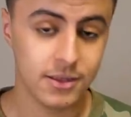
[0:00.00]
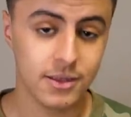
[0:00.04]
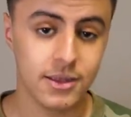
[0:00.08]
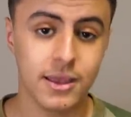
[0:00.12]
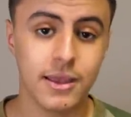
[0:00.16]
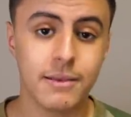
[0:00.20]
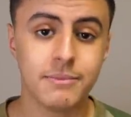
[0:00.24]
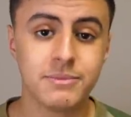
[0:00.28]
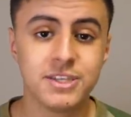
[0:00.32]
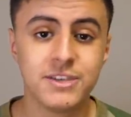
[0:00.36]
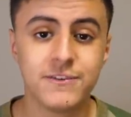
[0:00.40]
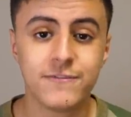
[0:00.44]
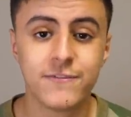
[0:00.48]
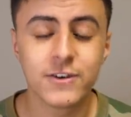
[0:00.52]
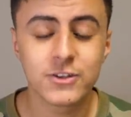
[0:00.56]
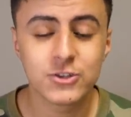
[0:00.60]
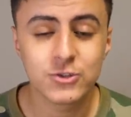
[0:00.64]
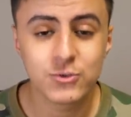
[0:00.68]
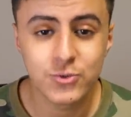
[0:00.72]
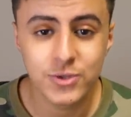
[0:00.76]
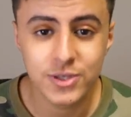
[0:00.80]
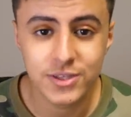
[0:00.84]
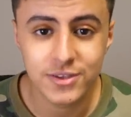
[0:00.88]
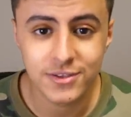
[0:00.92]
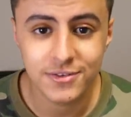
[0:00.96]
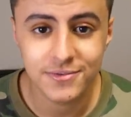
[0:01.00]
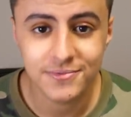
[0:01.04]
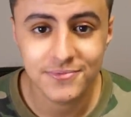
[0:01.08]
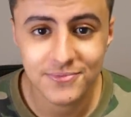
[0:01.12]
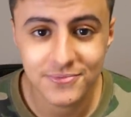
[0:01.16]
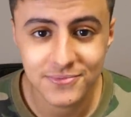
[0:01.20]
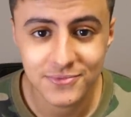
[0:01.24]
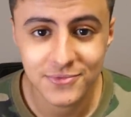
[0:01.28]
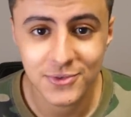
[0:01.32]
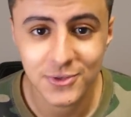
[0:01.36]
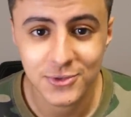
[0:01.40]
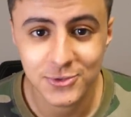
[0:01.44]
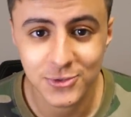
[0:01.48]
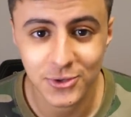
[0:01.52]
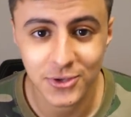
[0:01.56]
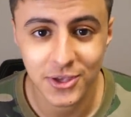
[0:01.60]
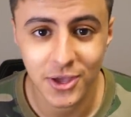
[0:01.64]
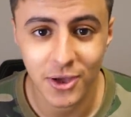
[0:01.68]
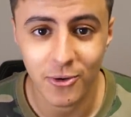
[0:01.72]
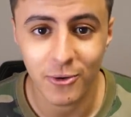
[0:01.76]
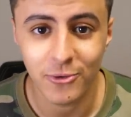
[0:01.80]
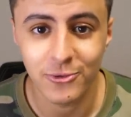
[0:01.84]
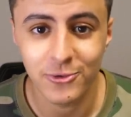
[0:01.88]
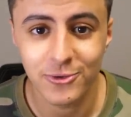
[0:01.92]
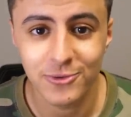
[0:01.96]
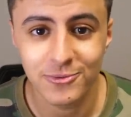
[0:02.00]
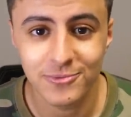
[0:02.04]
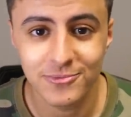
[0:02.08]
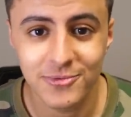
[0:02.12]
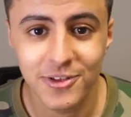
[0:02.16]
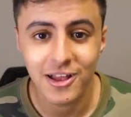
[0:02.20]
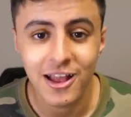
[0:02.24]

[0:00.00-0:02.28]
elle me dit 28 sur 40.